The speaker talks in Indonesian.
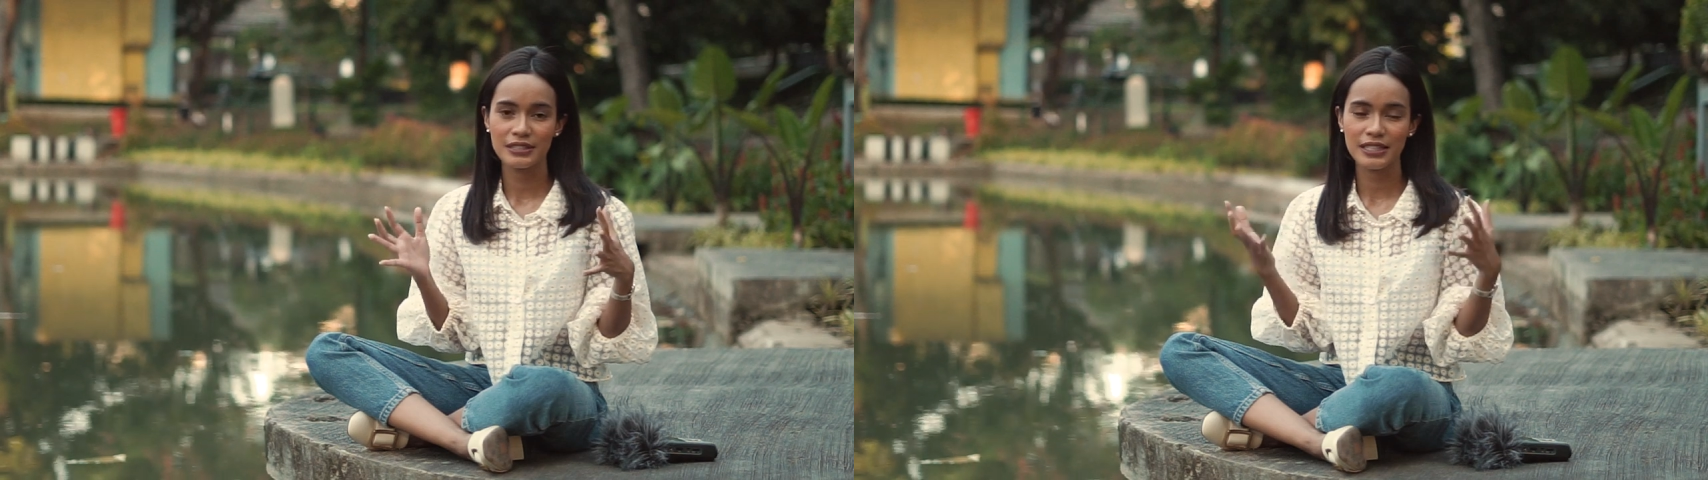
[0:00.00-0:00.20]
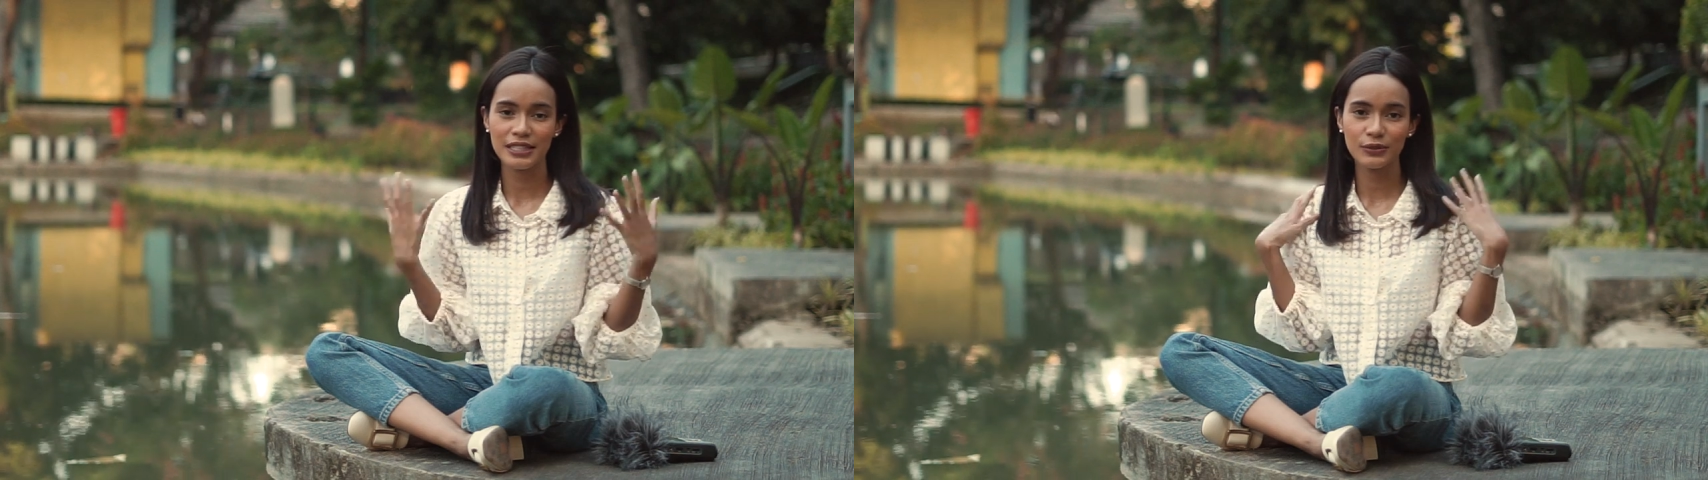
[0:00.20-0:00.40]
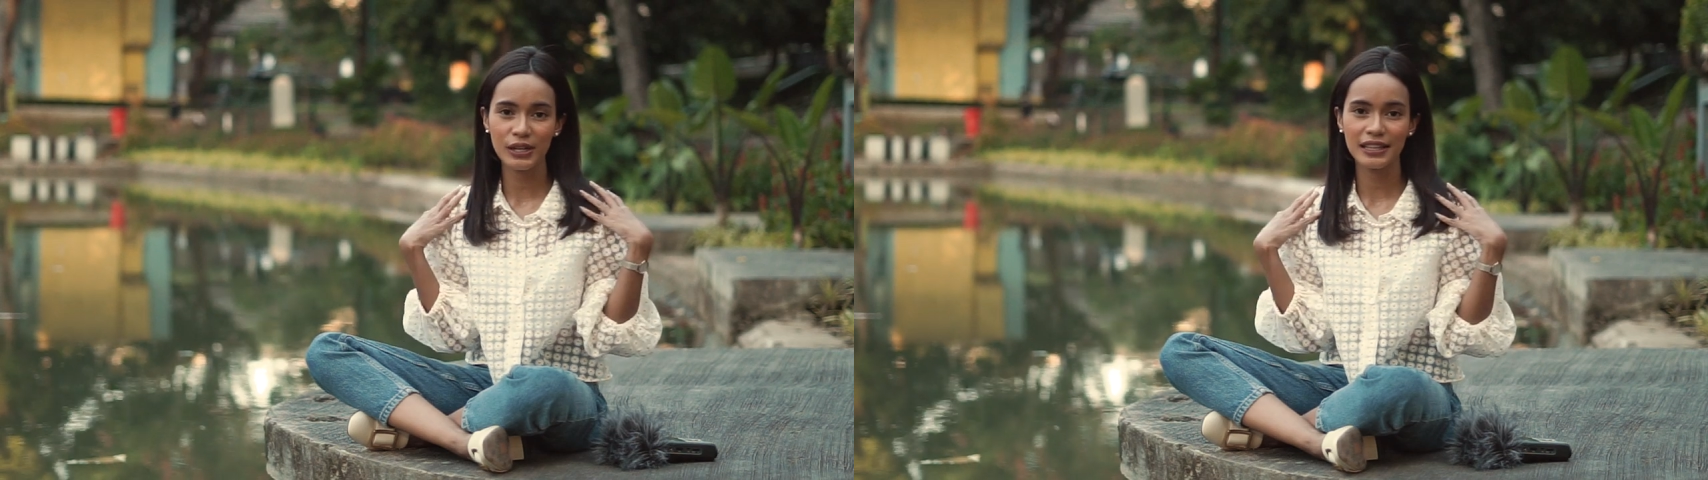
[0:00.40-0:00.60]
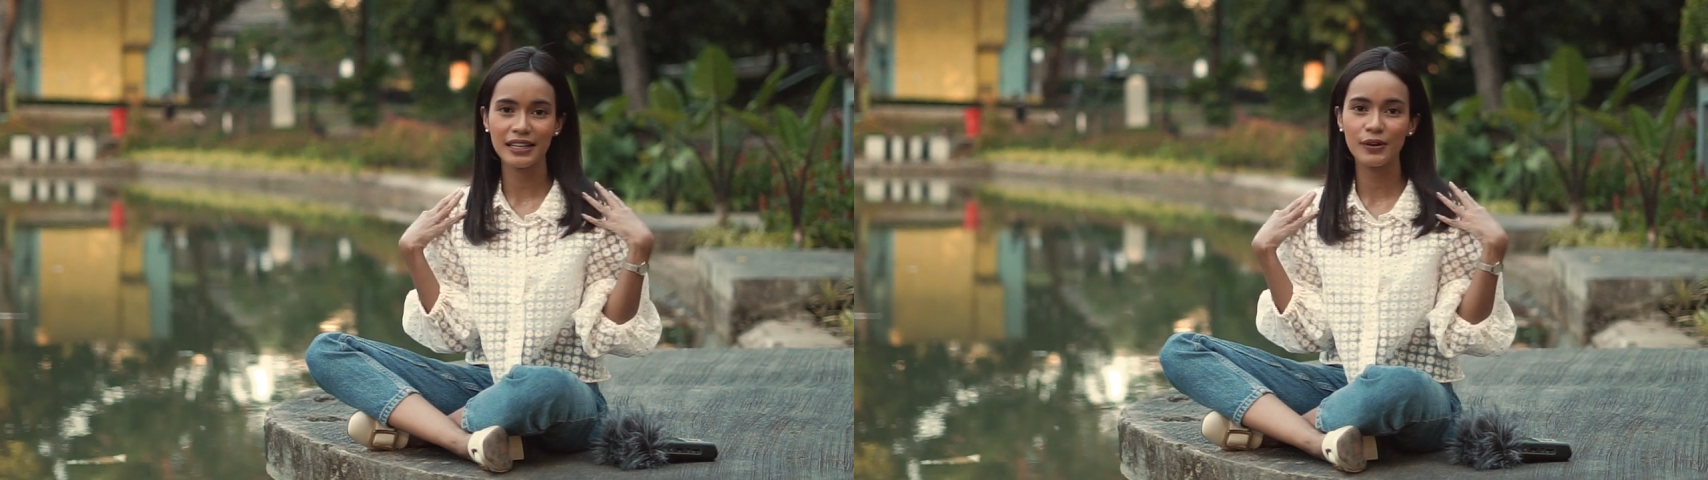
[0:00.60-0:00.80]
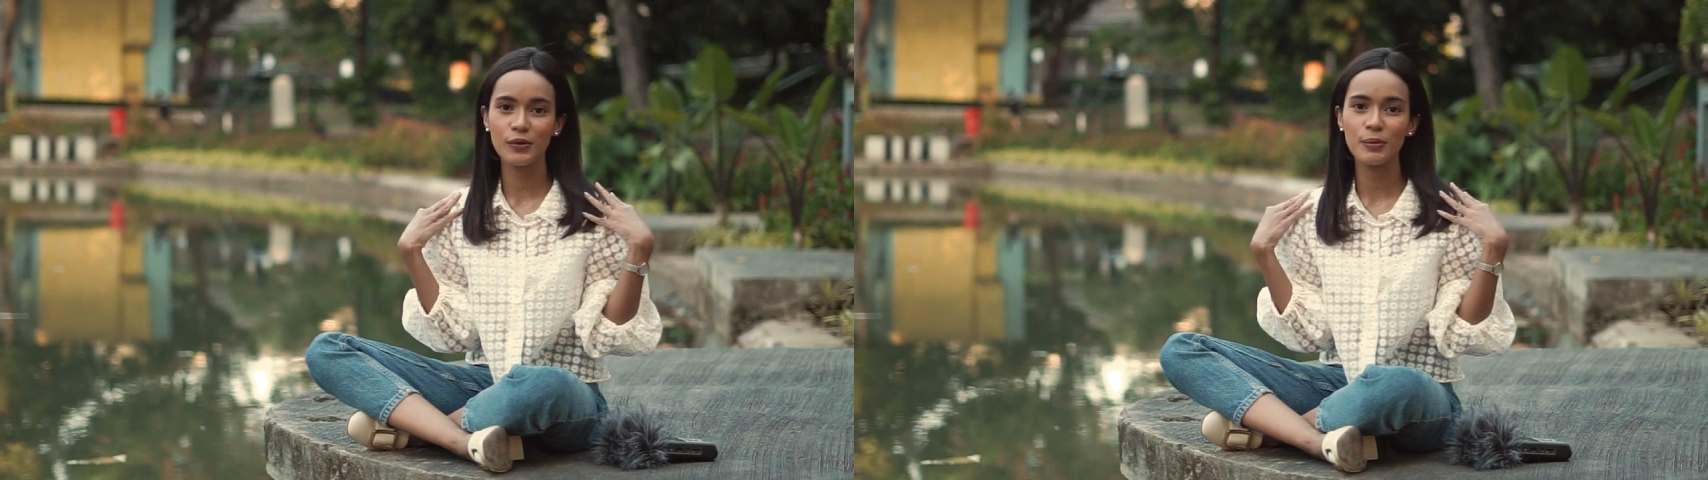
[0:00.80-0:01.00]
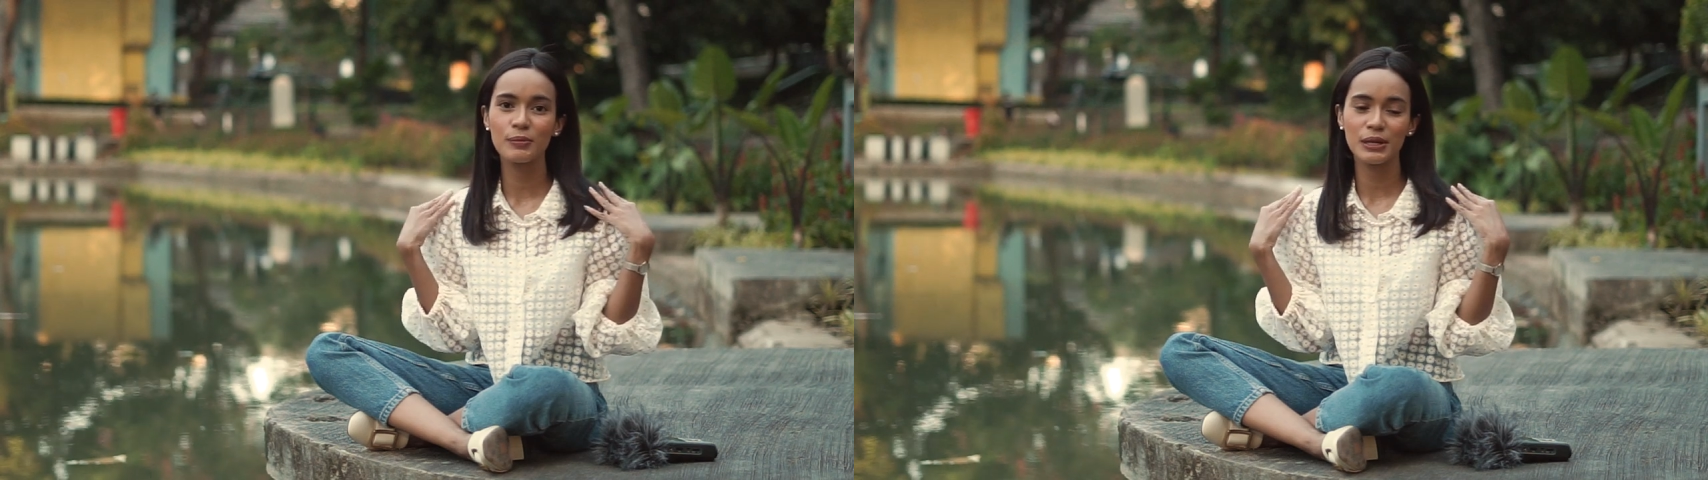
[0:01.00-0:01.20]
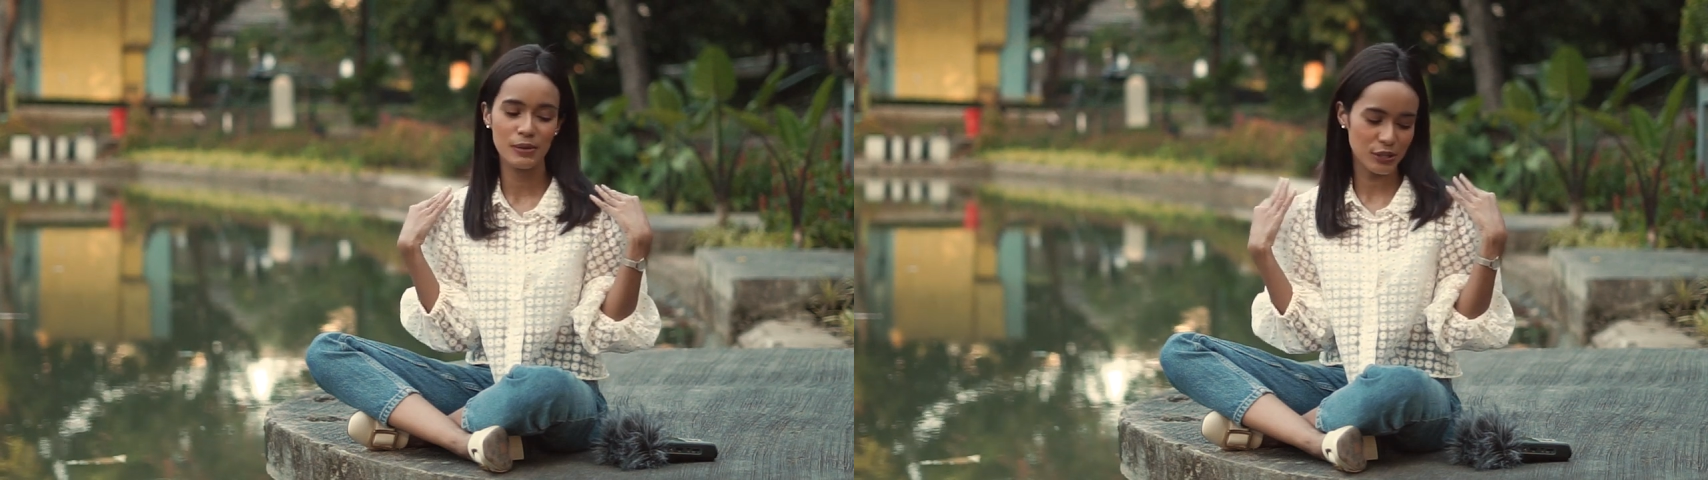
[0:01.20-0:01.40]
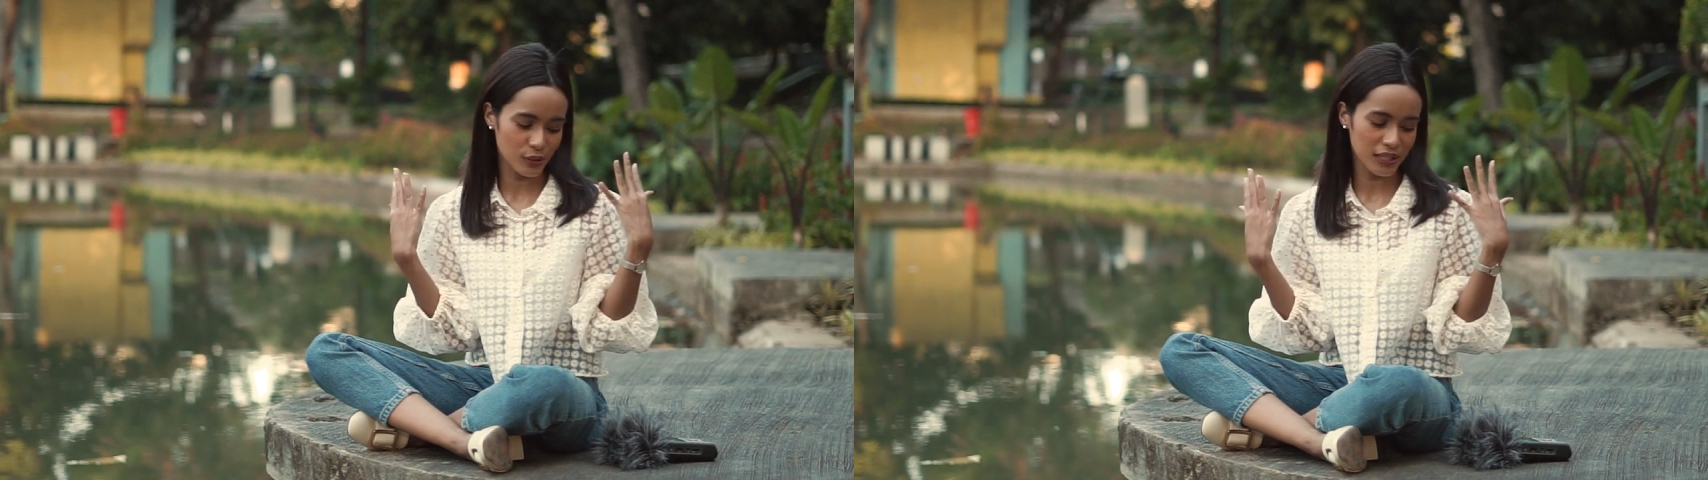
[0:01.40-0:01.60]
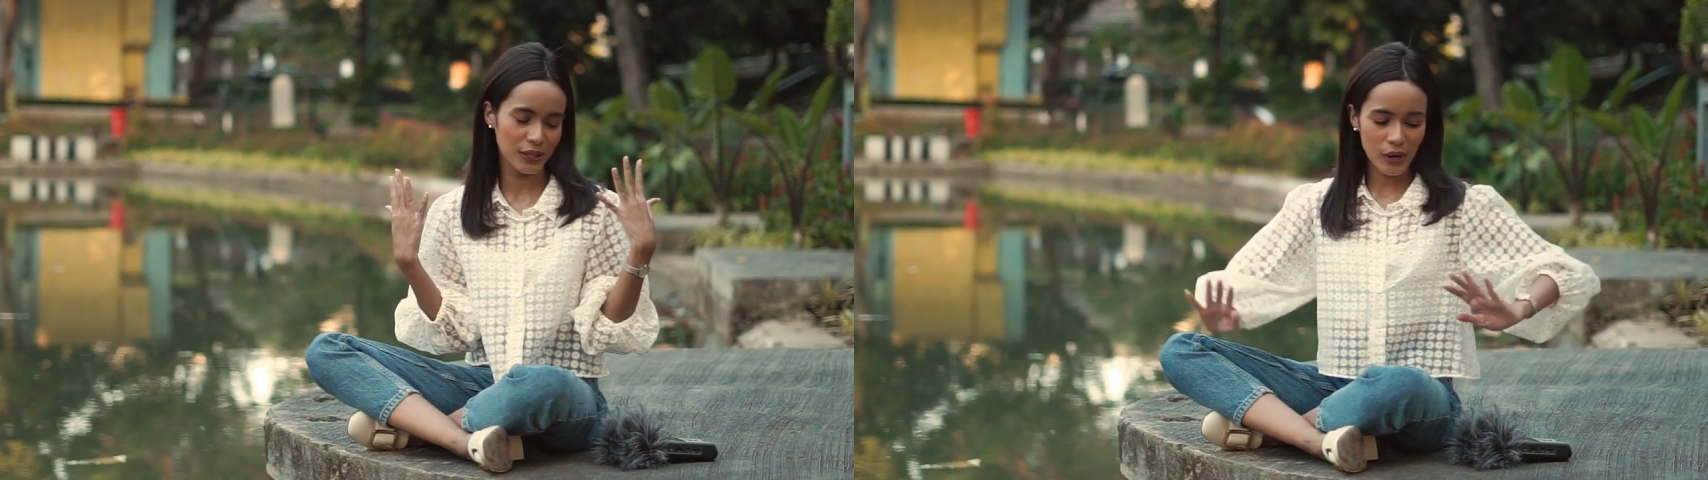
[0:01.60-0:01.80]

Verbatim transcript: salah satunya ketika gue membeli baju ini